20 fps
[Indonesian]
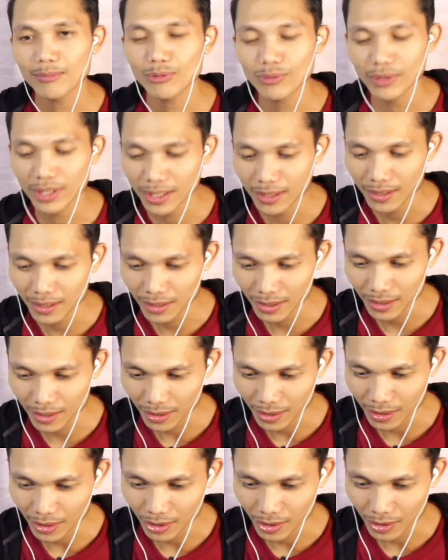ya
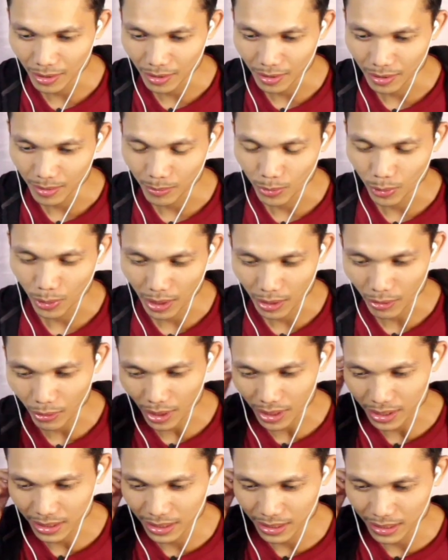mungkin eh,
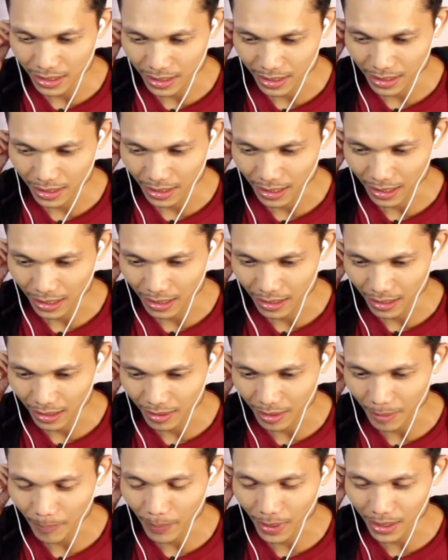bukan lokasinya sih
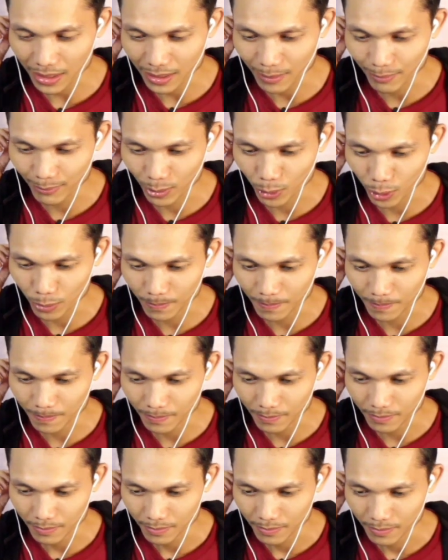karena tempatnya
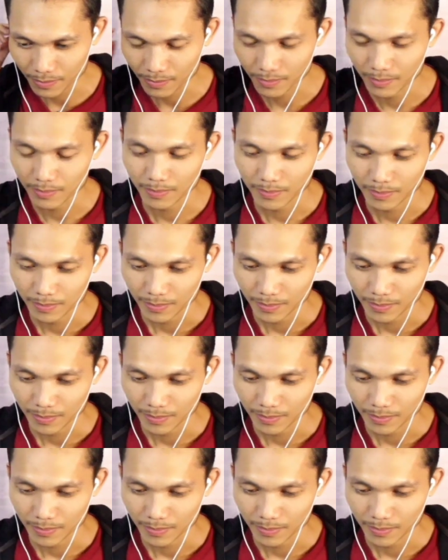belum